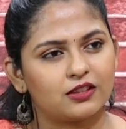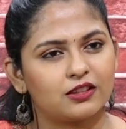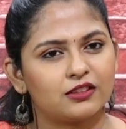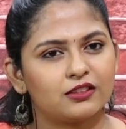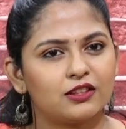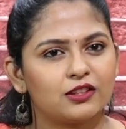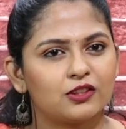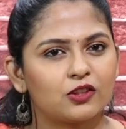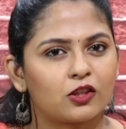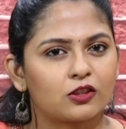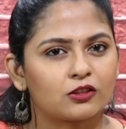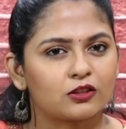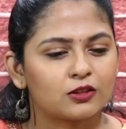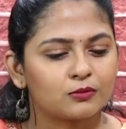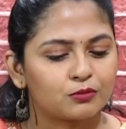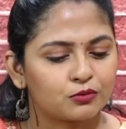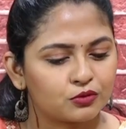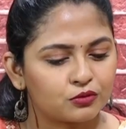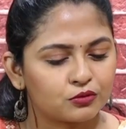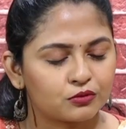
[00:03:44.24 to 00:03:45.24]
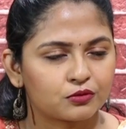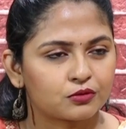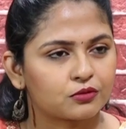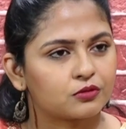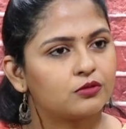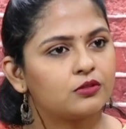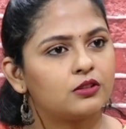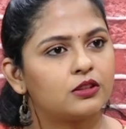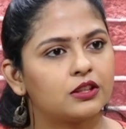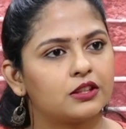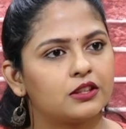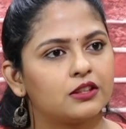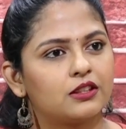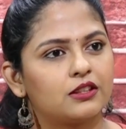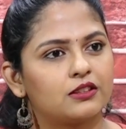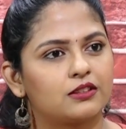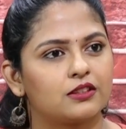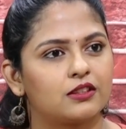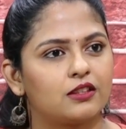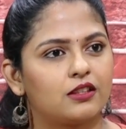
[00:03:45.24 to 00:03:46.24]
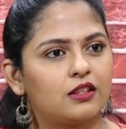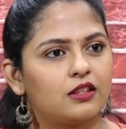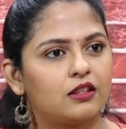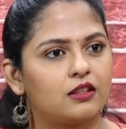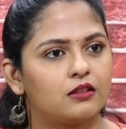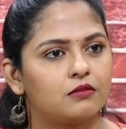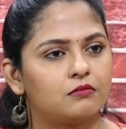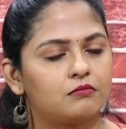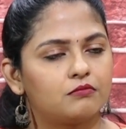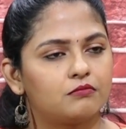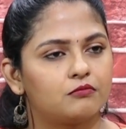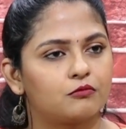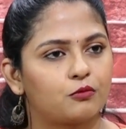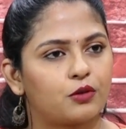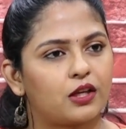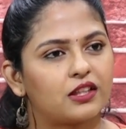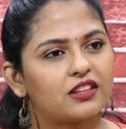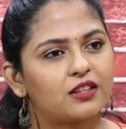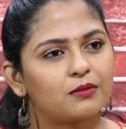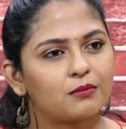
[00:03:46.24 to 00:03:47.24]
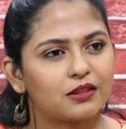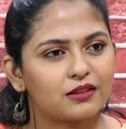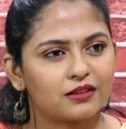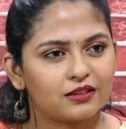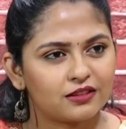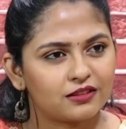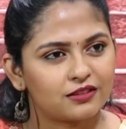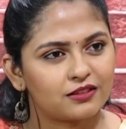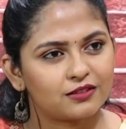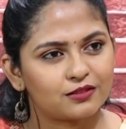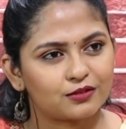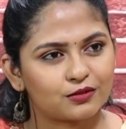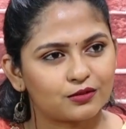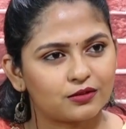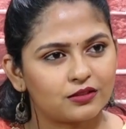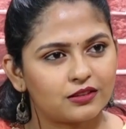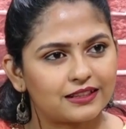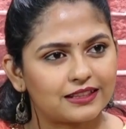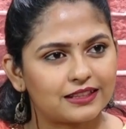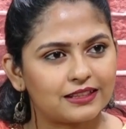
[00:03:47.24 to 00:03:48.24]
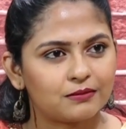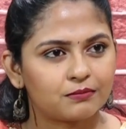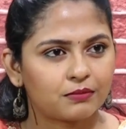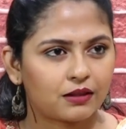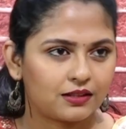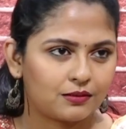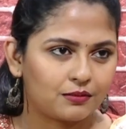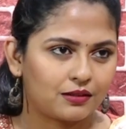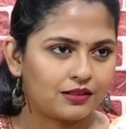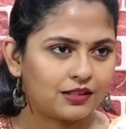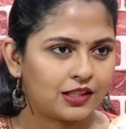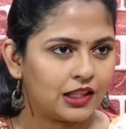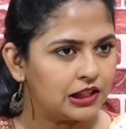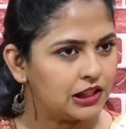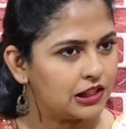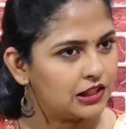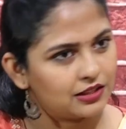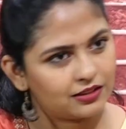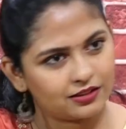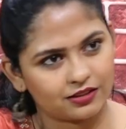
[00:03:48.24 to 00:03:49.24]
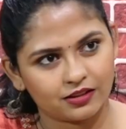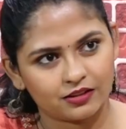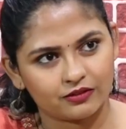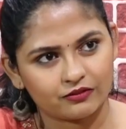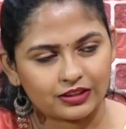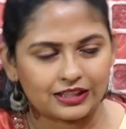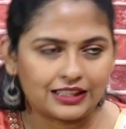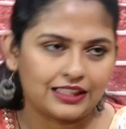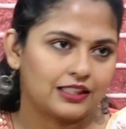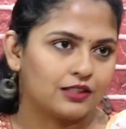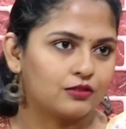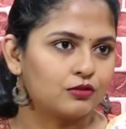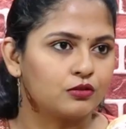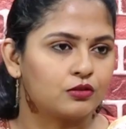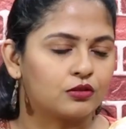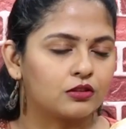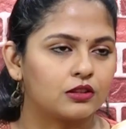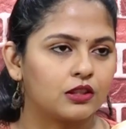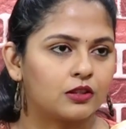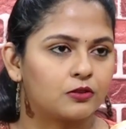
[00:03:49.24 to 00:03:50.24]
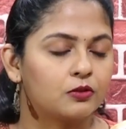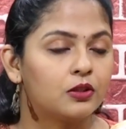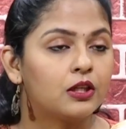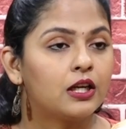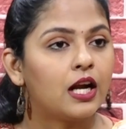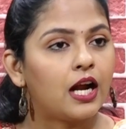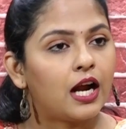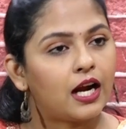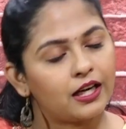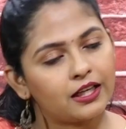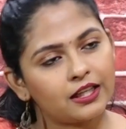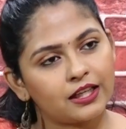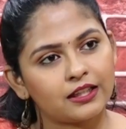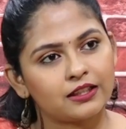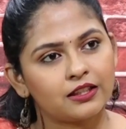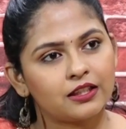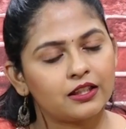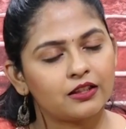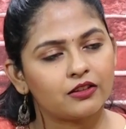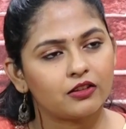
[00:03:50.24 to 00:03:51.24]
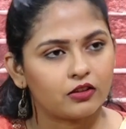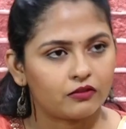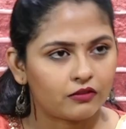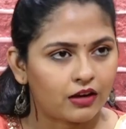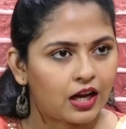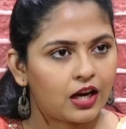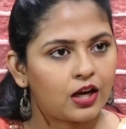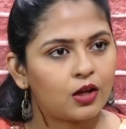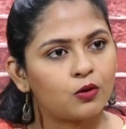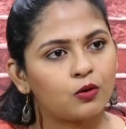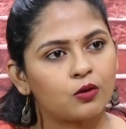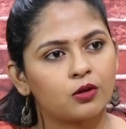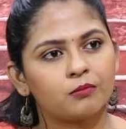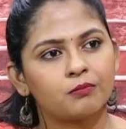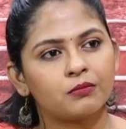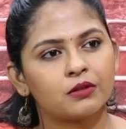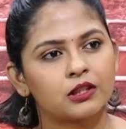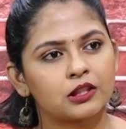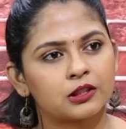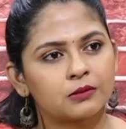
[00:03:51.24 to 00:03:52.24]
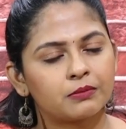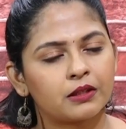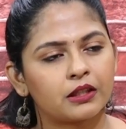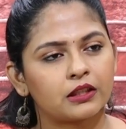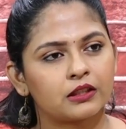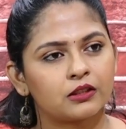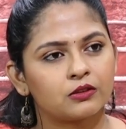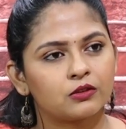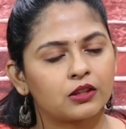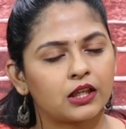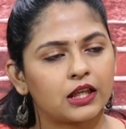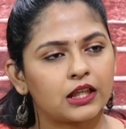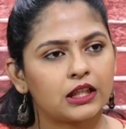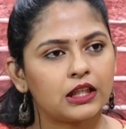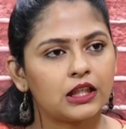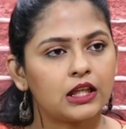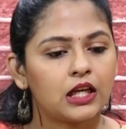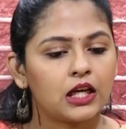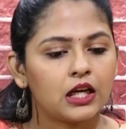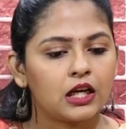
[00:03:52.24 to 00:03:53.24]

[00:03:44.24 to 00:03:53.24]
కానీ డాక్టర్ ఇప్పుడు చూసుకుంటే అసలు వంద మందిని తీసుకుంటే పది మంది ఖచ్చితంగా వీళ్ళే ఉంటున్నారు అంటే అది వాళ్ళ ఓన్ పర్స్పెక్టివ్ కానీ